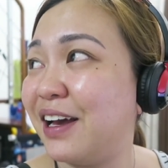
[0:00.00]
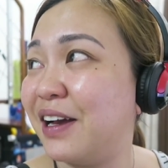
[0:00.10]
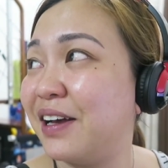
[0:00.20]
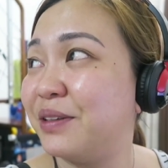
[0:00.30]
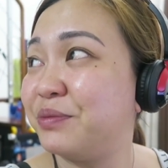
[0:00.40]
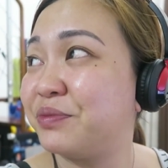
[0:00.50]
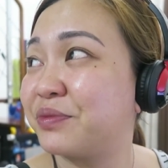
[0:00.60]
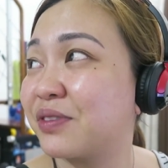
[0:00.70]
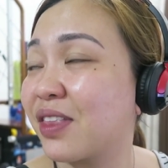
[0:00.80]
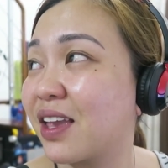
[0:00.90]
Sa resort
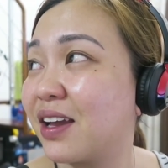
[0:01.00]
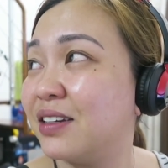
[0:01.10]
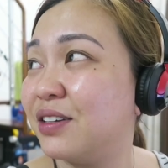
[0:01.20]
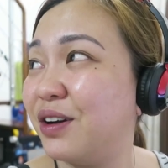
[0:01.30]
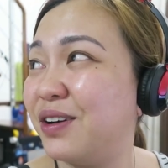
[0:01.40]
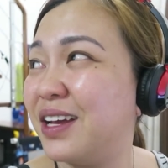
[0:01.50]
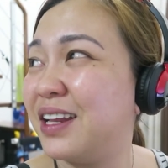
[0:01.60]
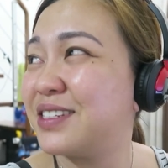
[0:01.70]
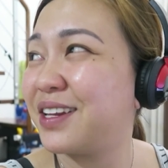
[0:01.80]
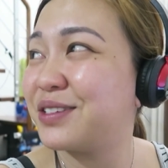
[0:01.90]
yun. Oo,
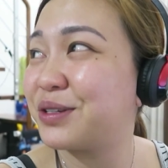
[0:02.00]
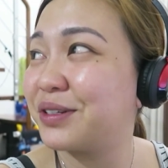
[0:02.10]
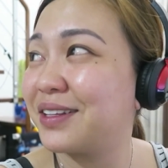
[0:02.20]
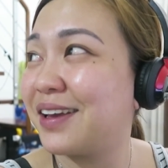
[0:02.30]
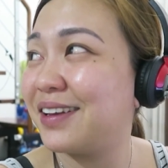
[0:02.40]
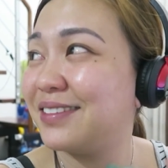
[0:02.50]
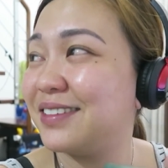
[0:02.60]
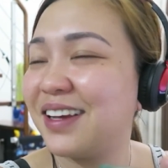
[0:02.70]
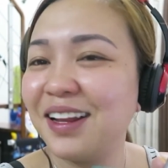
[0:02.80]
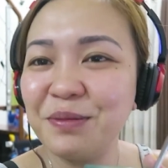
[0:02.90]
oh, sa resort nga yun.
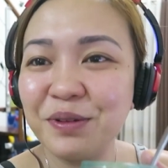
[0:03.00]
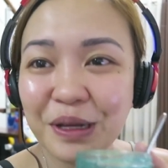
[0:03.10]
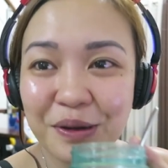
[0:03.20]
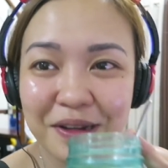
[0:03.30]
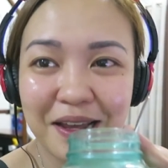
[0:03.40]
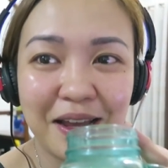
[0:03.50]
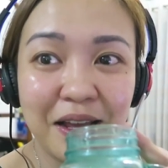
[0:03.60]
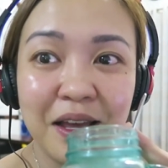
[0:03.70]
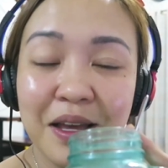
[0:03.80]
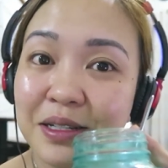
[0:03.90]
Numuta ka na.
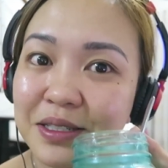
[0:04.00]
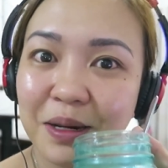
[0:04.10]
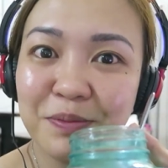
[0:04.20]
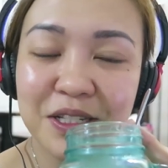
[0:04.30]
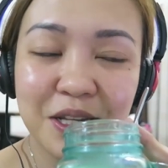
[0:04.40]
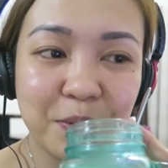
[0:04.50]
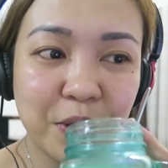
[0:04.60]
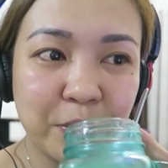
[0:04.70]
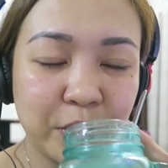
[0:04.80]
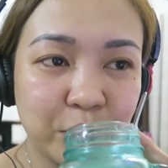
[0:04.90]
Sarap na sarap
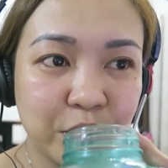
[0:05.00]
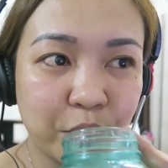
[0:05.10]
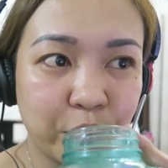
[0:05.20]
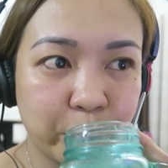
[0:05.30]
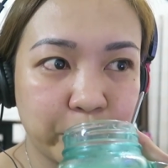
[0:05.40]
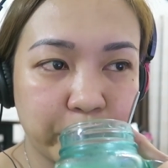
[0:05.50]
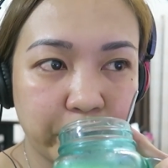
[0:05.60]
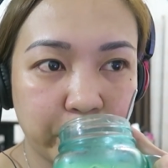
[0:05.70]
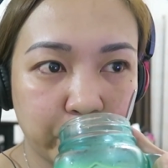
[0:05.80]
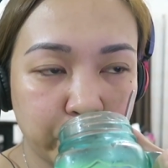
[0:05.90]
kami dun sa
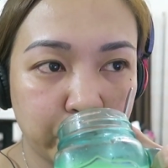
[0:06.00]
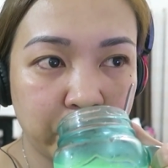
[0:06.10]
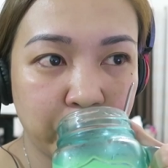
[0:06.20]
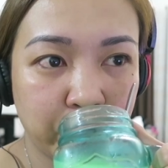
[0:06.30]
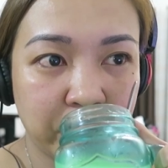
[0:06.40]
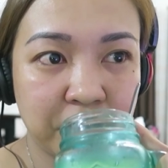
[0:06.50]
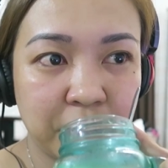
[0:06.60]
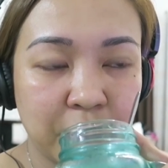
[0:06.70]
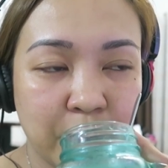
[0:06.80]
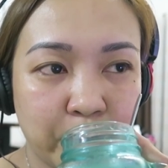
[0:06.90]
cucumber.
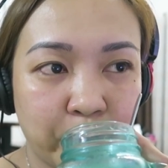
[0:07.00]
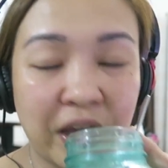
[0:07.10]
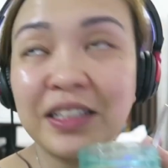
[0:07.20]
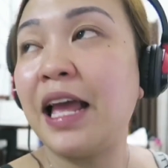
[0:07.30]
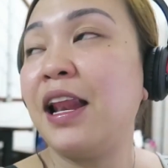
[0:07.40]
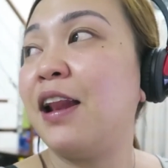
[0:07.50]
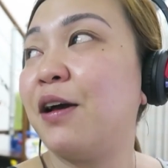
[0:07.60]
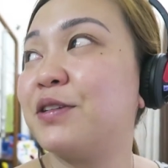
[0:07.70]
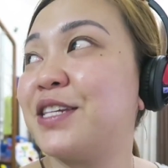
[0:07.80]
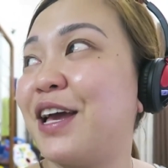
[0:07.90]
Ang
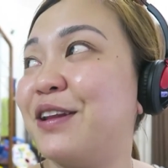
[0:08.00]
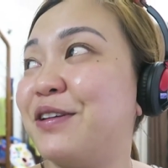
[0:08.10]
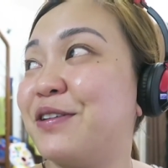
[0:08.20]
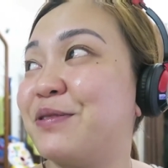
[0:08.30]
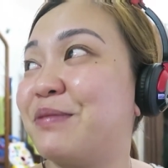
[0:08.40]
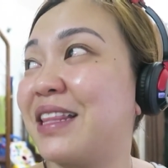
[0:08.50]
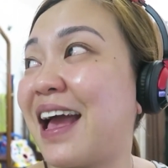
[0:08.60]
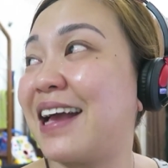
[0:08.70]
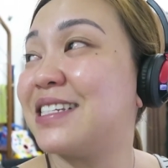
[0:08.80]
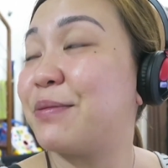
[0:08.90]
naalala ko sa ano yung
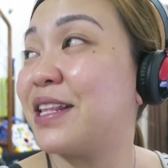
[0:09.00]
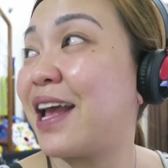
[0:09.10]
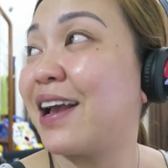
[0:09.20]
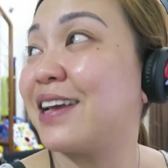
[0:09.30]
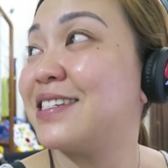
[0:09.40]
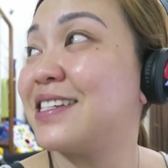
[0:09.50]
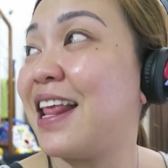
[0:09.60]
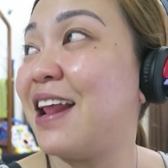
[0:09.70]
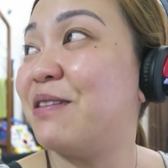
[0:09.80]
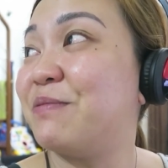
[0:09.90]
batang sa Batangas, sa
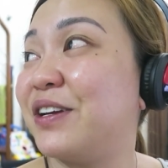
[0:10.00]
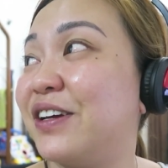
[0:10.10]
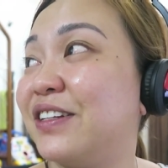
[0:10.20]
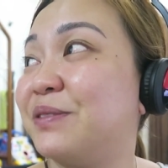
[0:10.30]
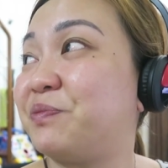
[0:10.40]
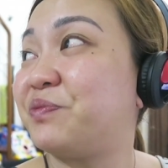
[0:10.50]
alam mo yan?